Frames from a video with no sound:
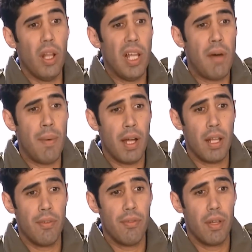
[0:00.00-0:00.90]
والله ما
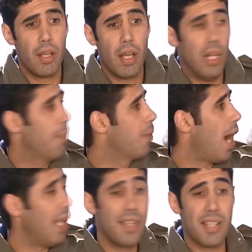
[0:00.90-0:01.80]
بعرف كل
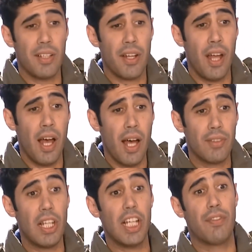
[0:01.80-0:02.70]
البضاعة اللي صدرناها
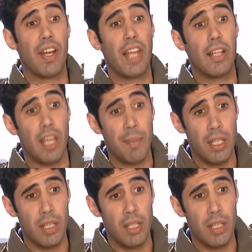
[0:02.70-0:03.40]
طلعت فردات